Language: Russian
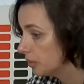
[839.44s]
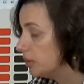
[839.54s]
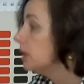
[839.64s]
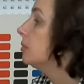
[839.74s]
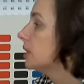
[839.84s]

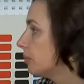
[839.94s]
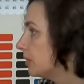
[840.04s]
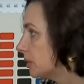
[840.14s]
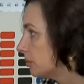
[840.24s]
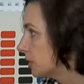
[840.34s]
именно об
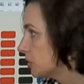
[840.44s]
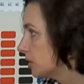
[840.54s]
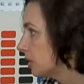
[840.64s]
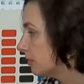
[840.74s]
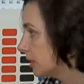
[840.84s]
этом
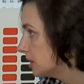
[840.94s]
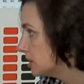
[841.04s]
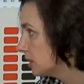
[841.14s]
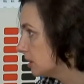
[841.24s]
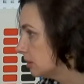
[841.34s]
должны говорить,
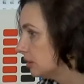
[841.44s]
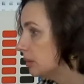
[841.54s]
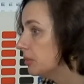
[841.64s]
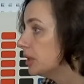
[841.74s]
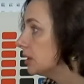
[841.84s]
это,
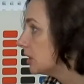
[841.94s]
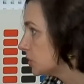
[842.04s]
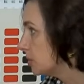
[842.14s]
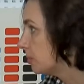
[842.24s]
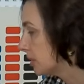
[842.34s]
именно это
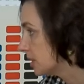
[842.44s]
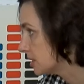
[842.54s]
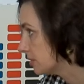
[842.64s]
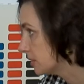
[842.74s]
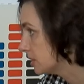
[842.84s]
должны
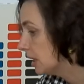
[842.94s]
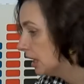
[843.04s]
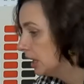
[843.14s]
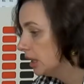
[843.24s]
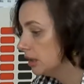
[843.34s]
показывать.
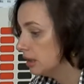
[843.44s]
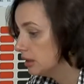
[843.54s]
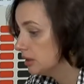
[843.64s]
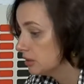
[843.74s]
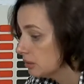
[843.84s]

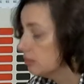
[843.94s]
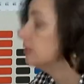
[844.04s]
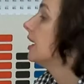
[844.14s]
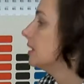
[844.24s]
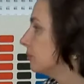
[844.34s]
И
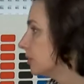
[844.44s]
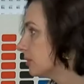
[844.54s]
на этом